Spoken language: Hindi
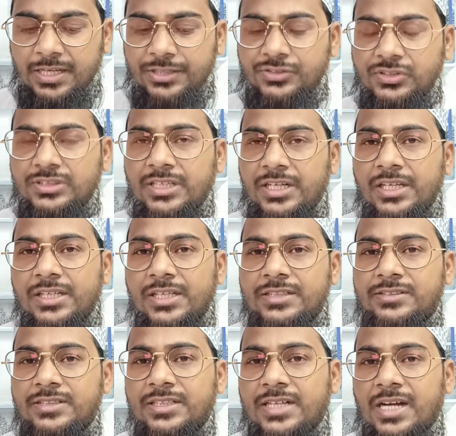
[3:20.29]
इसी तरीके
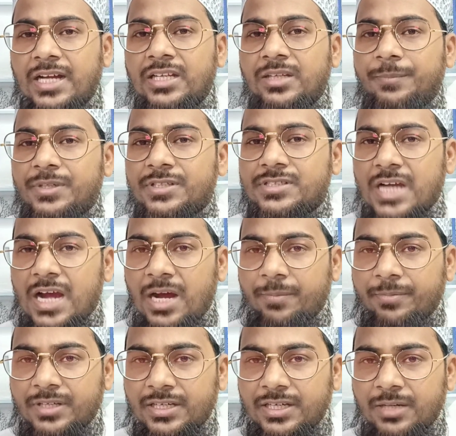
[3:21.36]
से काली मिर्च
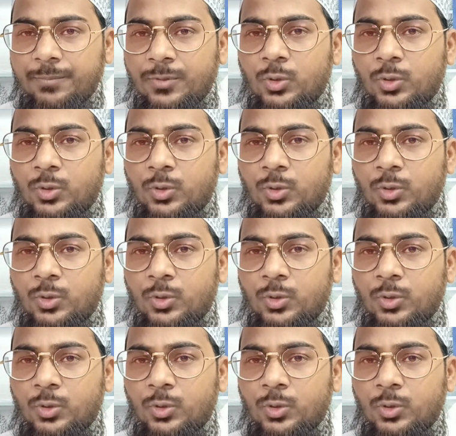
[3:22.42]
आपके घर